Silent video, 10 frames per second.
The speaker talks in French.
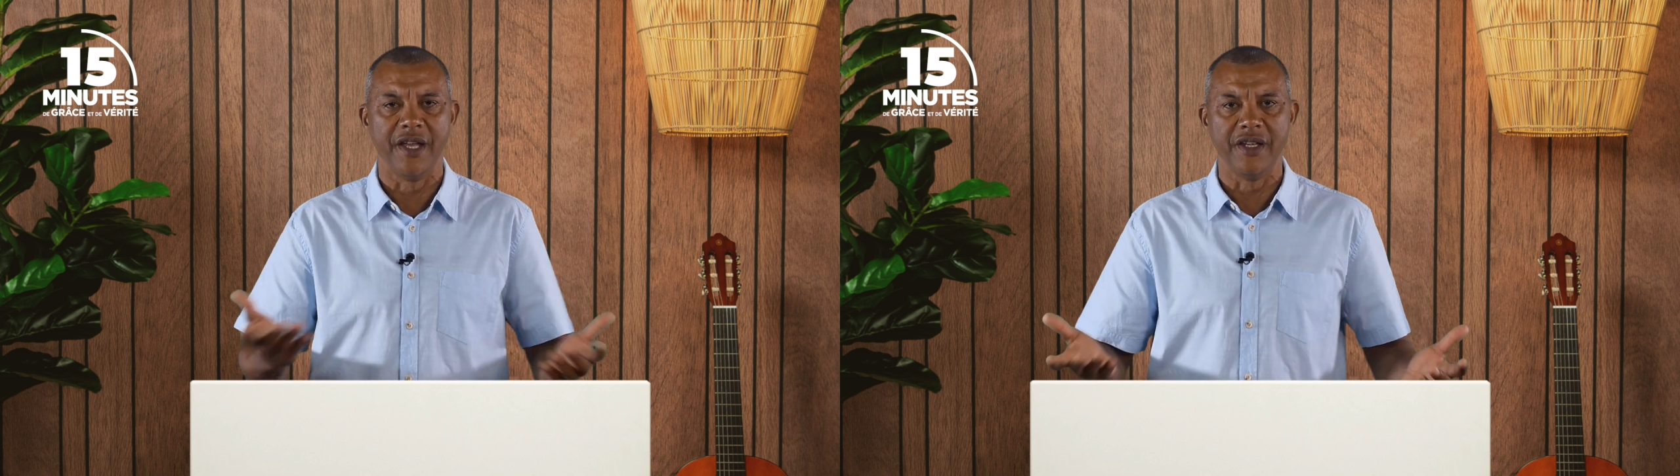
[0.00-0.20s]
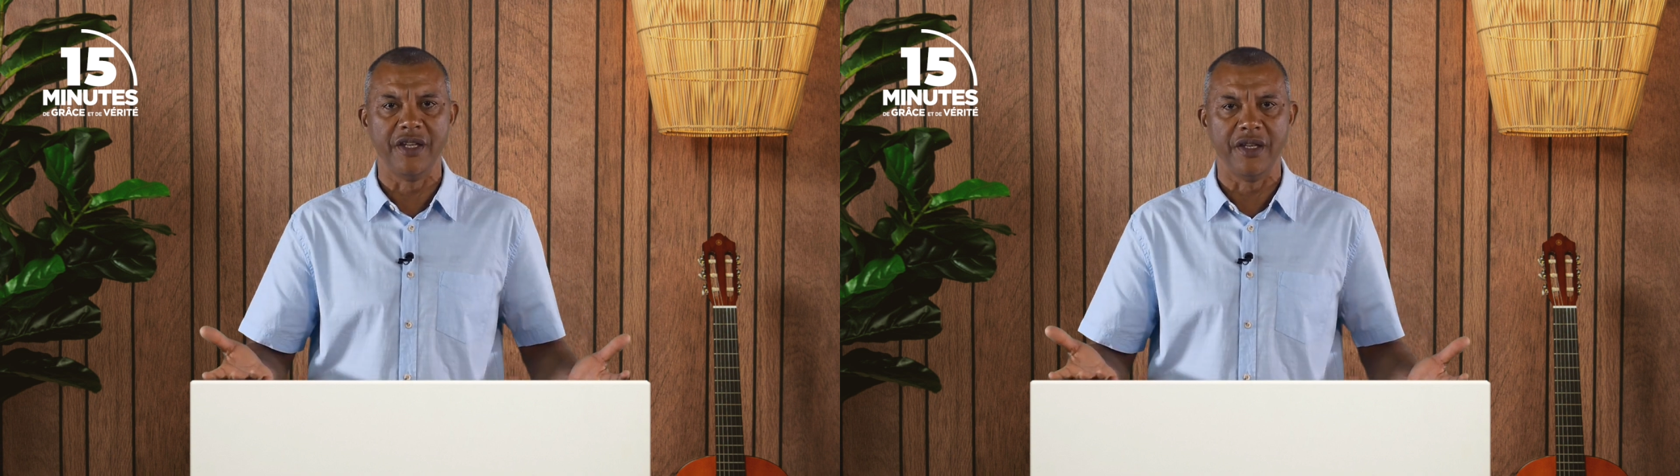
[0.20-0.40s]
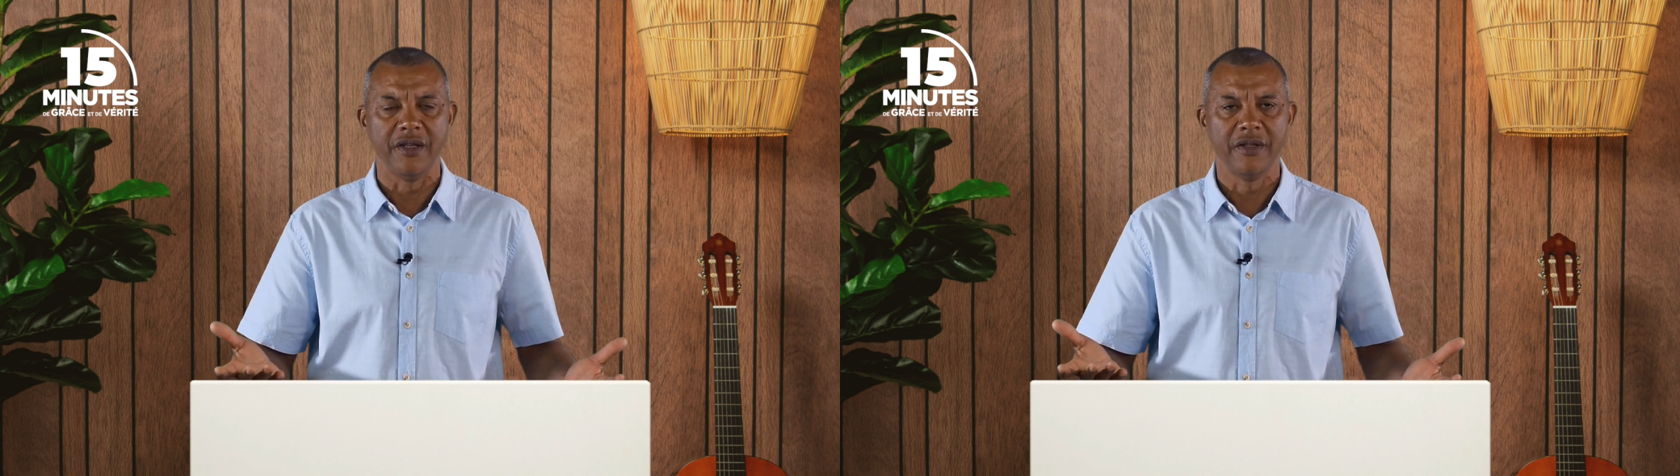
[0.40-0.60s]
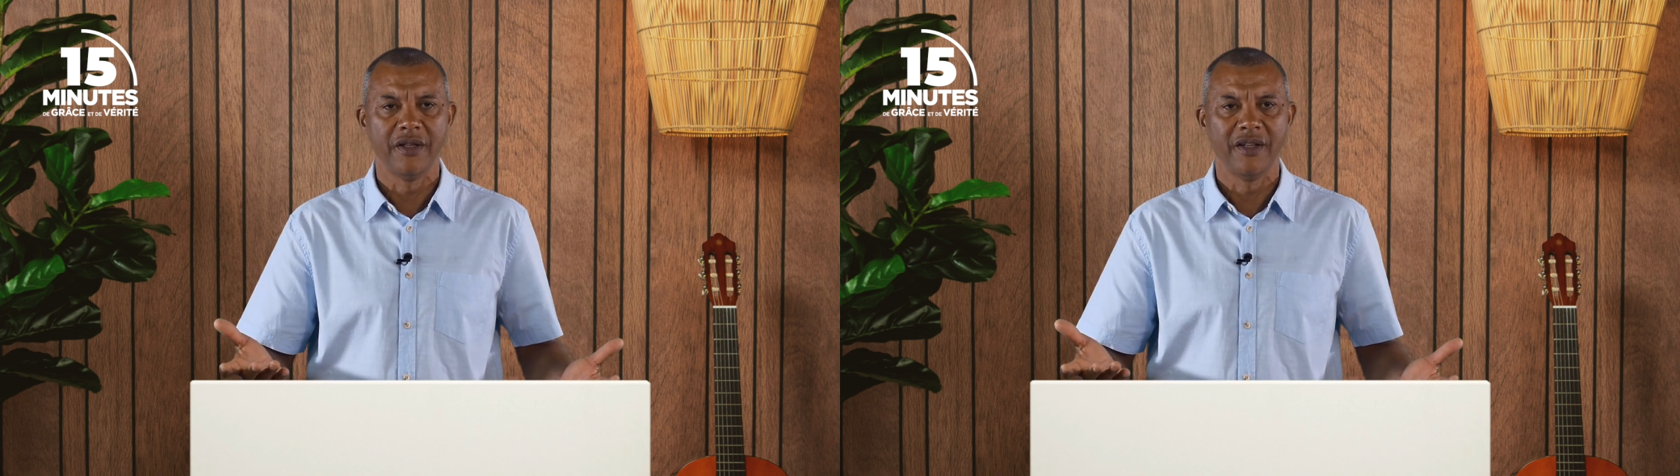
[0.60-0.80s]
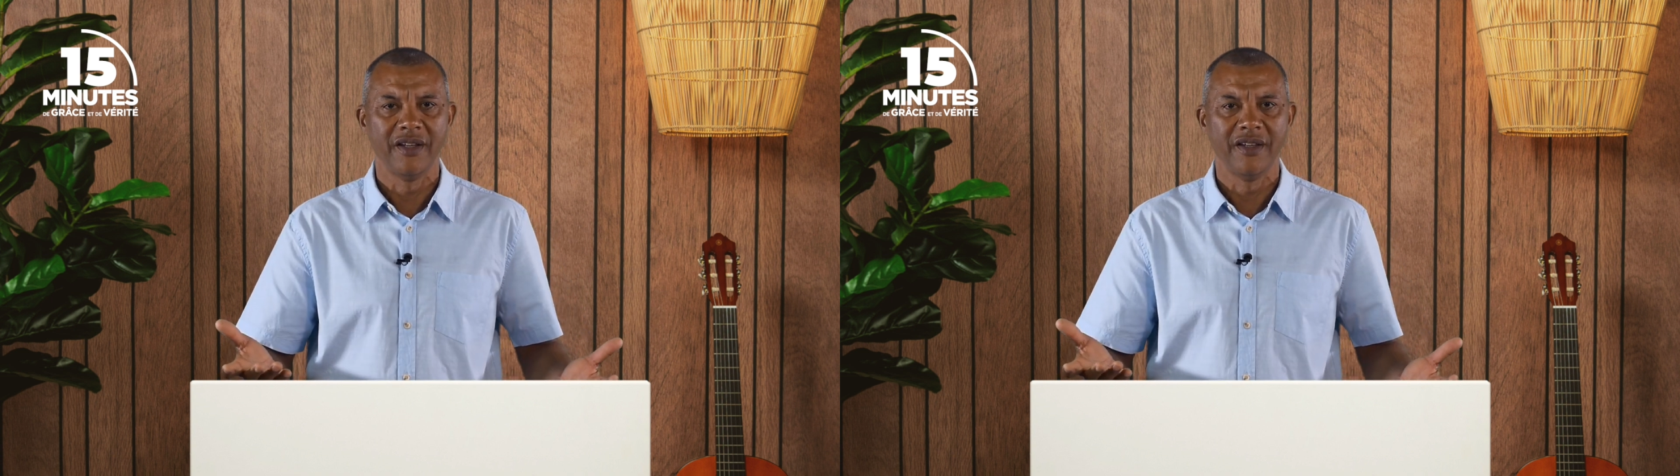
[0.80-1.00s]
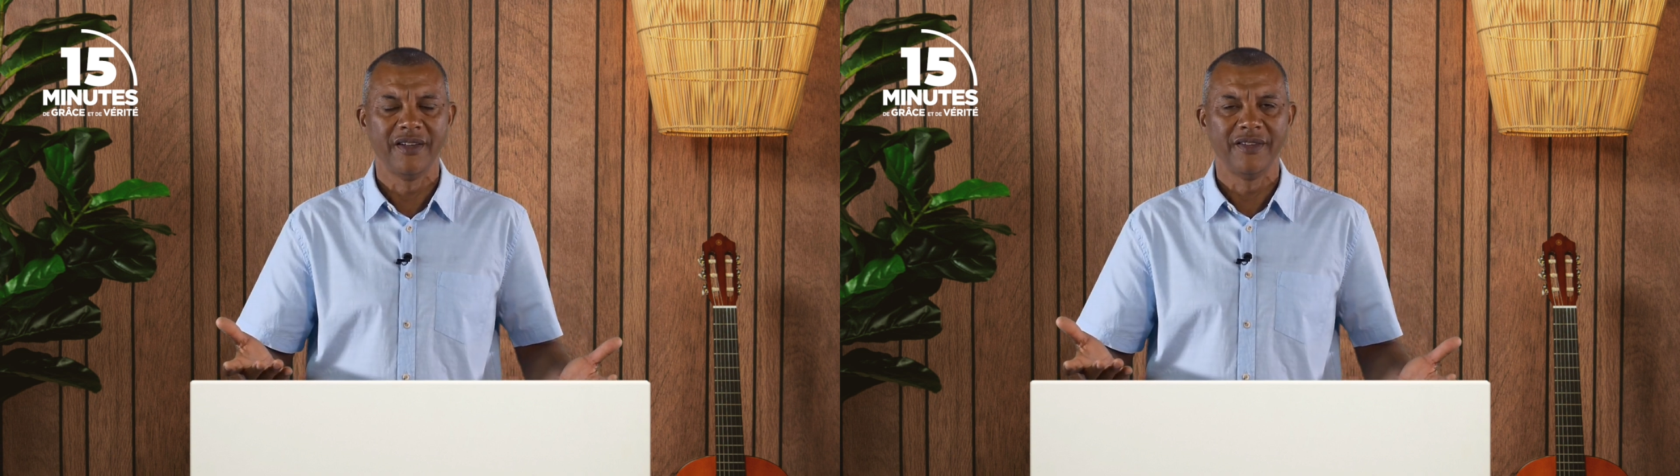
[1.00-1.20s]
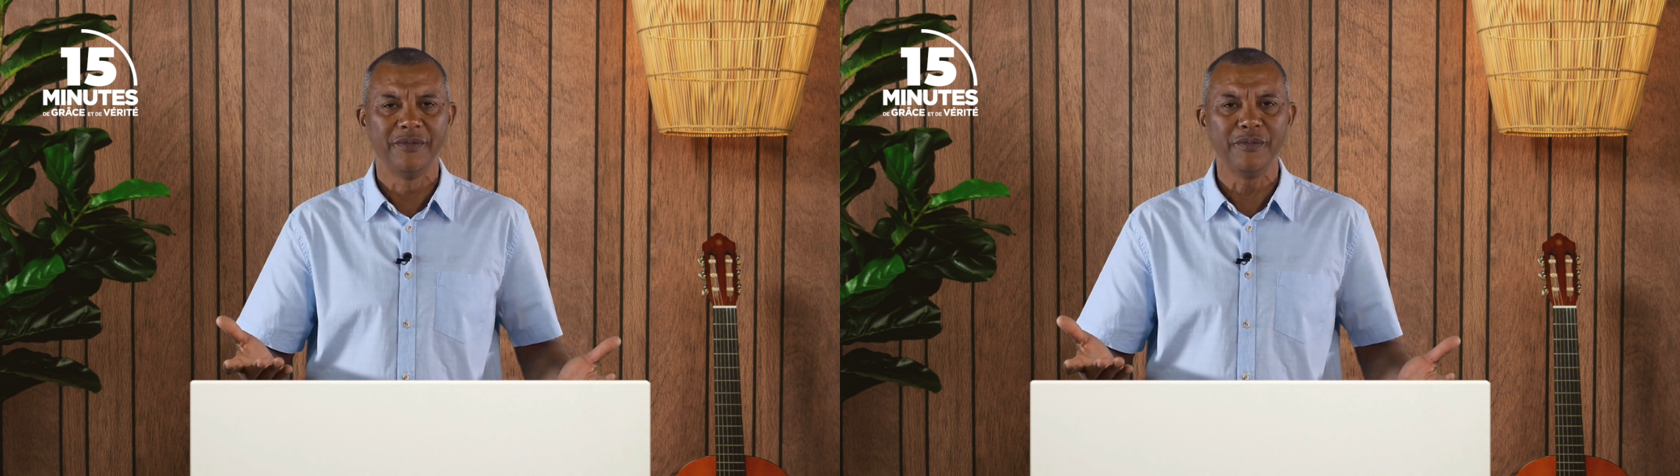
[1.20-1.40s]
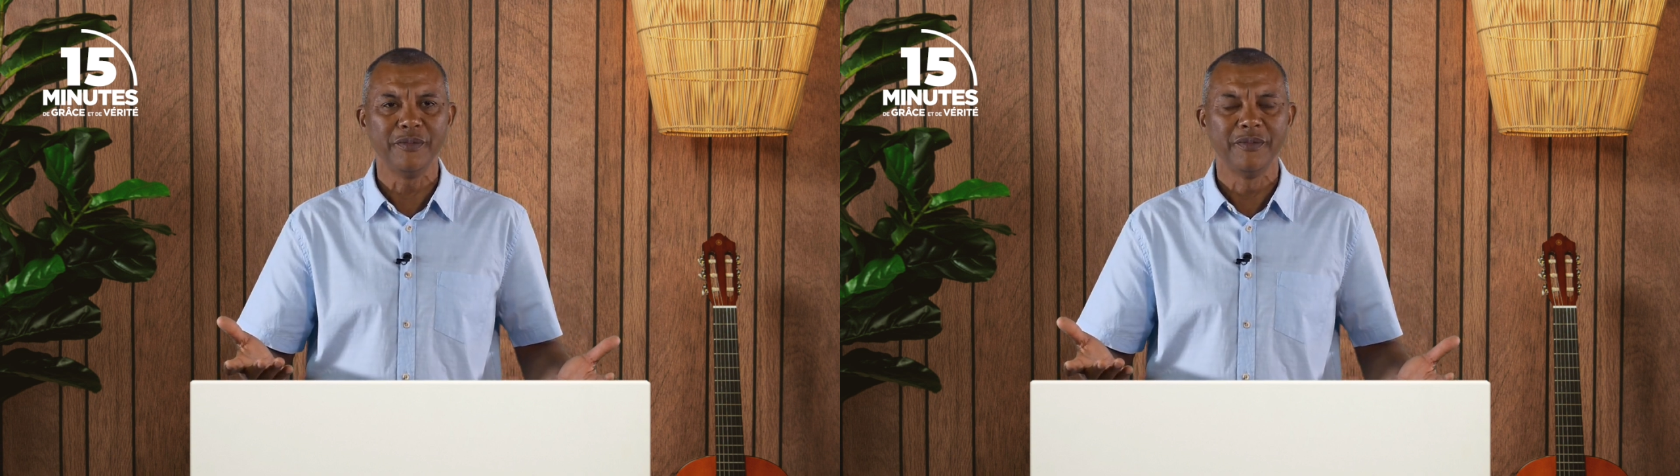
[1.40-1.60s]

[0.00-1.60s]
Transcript: aider. Hmm?